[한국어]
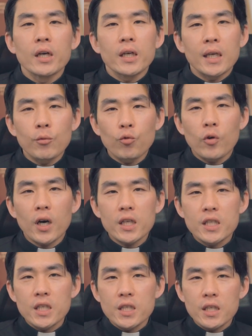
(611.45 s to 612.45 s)
힘과
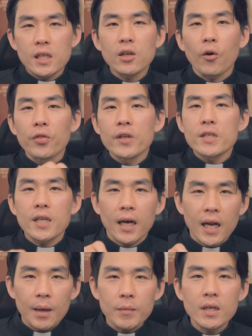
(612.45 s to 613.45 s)
지지를 얻는
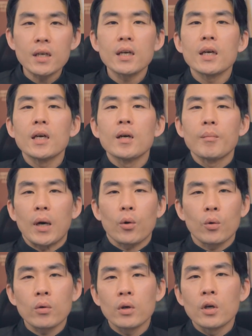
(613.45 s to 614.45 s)
사람이
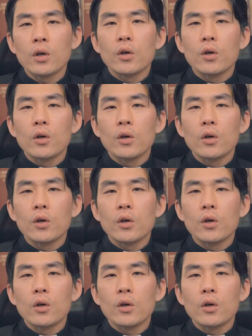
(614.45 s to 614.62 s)
바로